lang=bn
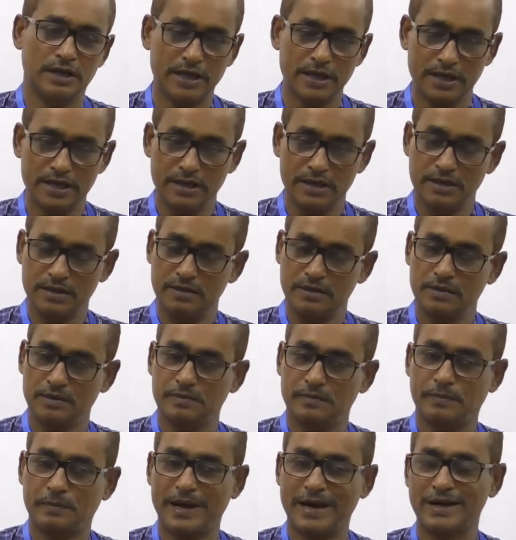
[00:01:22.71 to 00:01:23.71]
এই
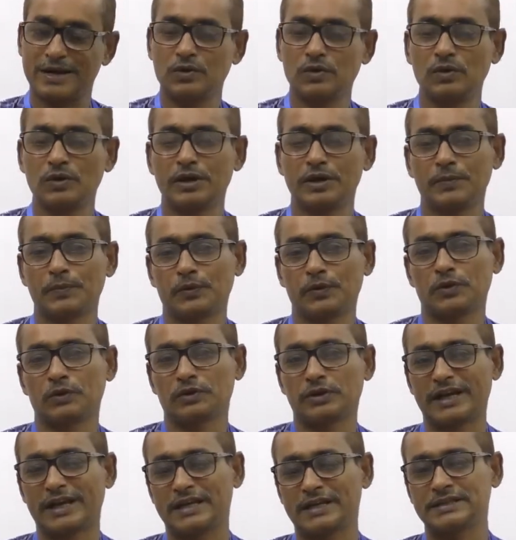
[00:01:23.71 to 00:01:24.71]
পাঠগুলান পর
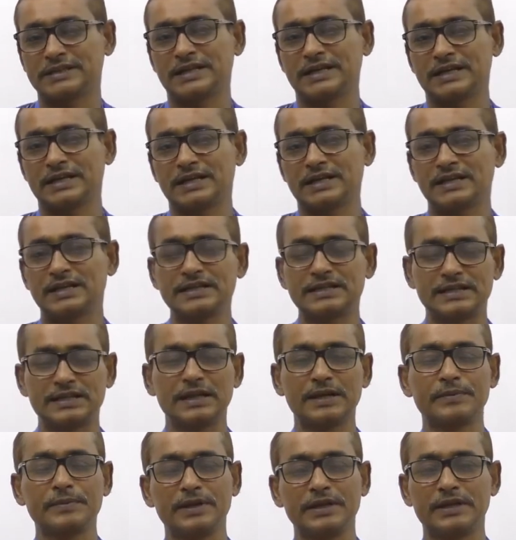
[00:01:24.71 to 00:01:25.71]
দেখা যায়
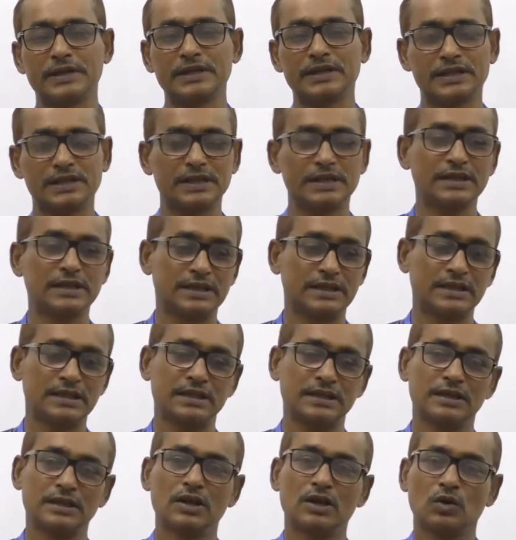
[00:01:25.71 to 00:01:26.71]
ইসলামী রীতিনীতি
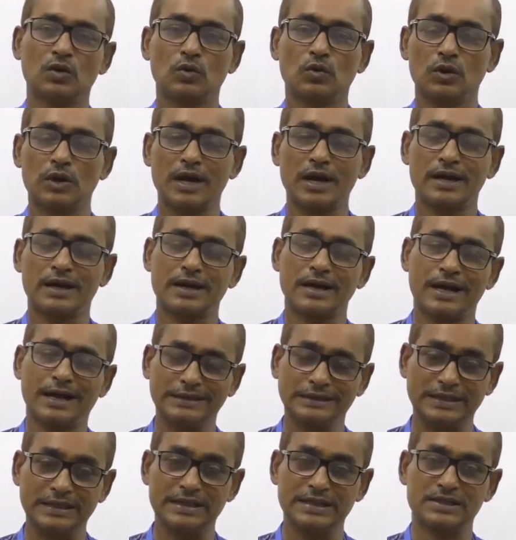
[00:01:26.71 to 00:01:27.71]
কোরআন
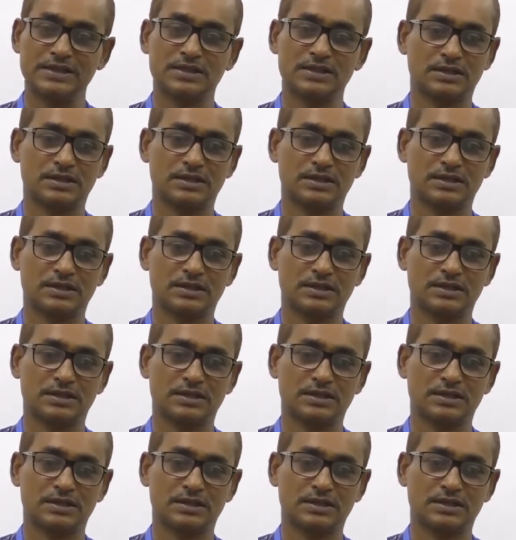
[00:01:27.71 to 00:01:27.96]
হাদিস